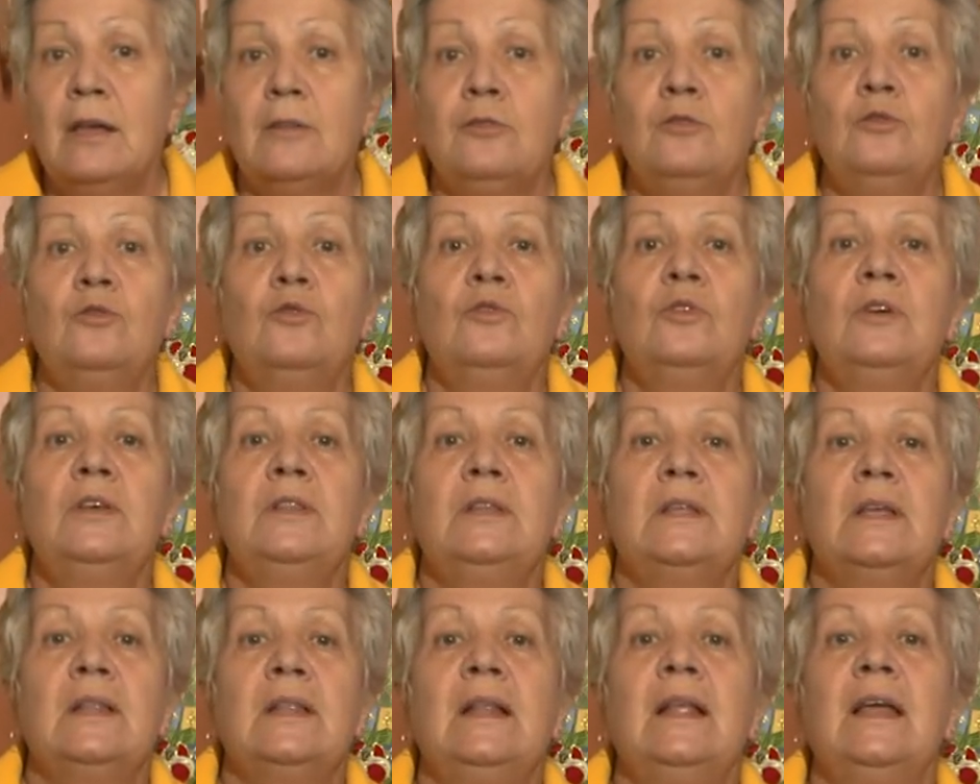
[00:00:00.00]
Но
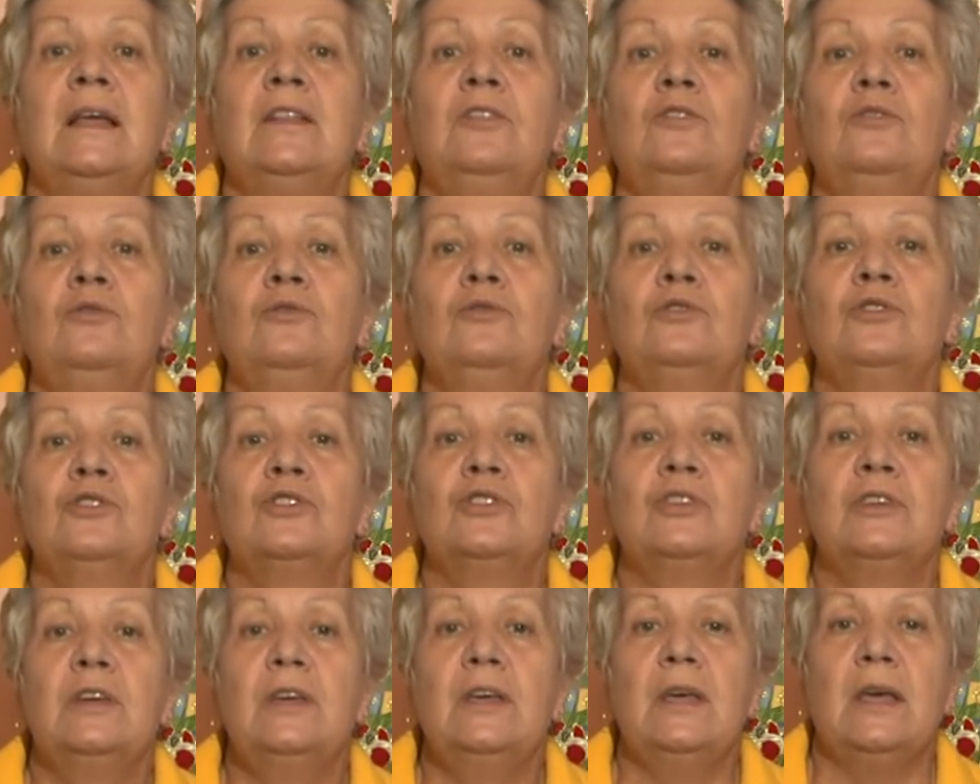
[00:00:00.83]
это для
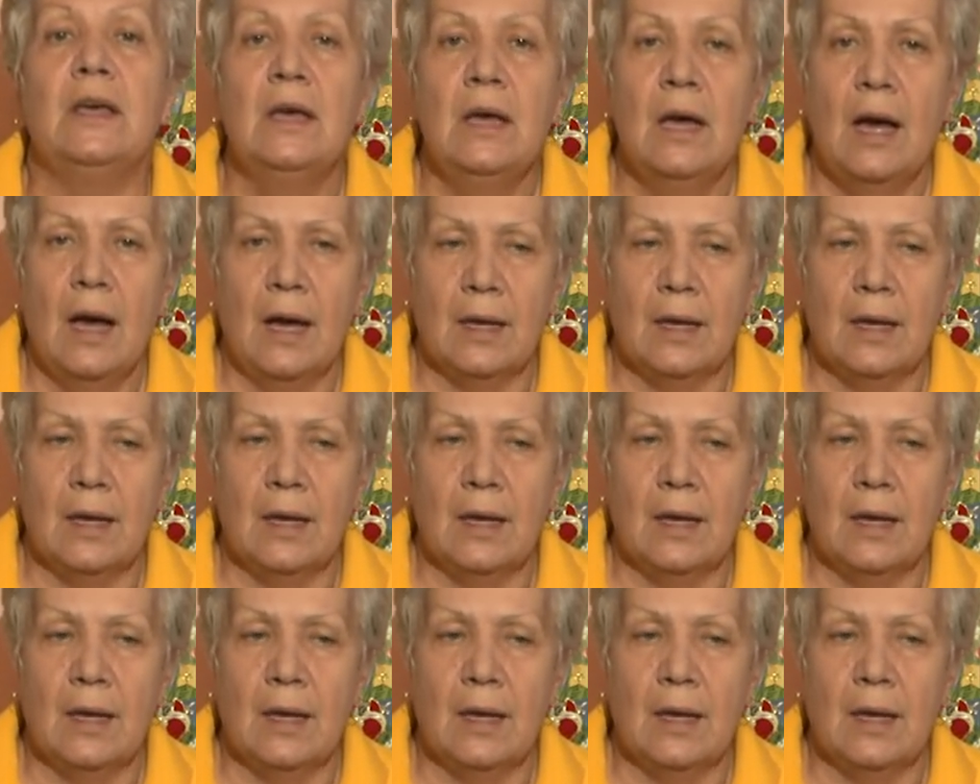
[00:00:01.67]
души.